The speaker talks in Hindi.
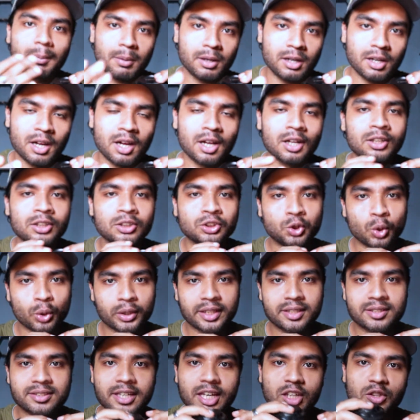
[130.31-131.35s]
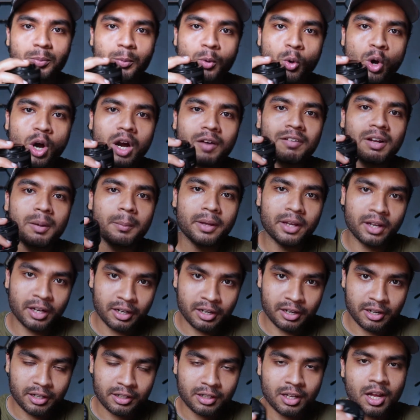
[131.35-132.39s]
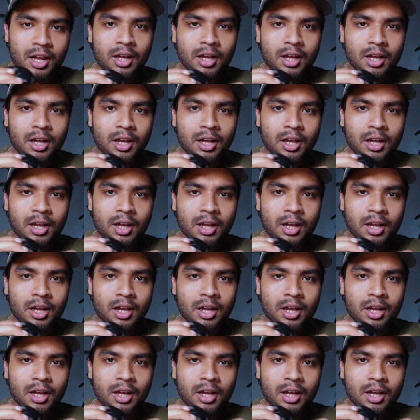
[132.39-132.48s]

डबल जो कि इस केस में होगा वन बाई हंड्रेड